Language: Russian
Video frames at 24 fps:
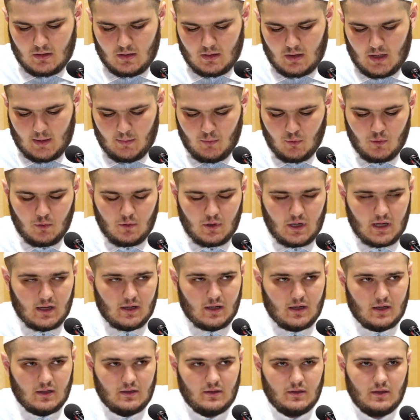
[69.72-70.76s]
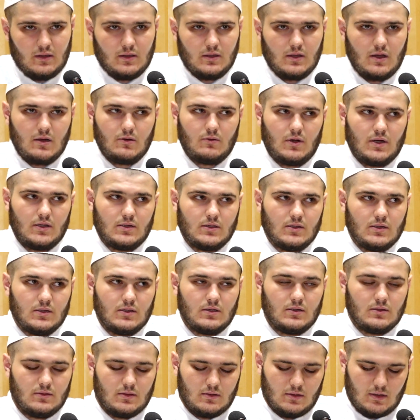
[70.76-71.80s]
Абу Хурайра, радиаллаху ан,
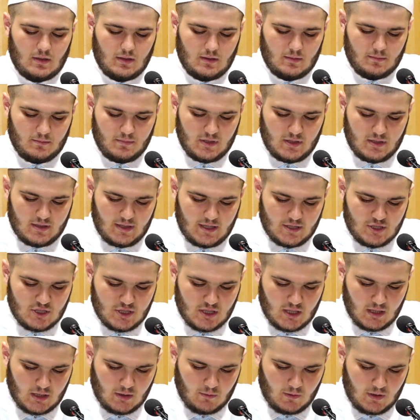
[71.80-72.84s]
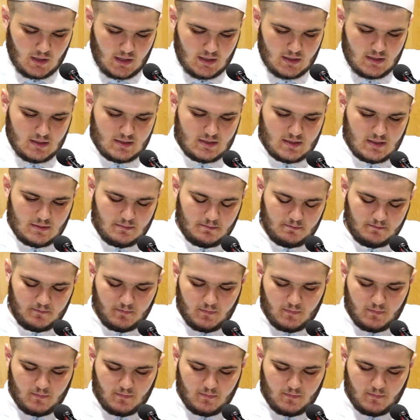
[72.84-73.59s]
передатчик этого хадиса,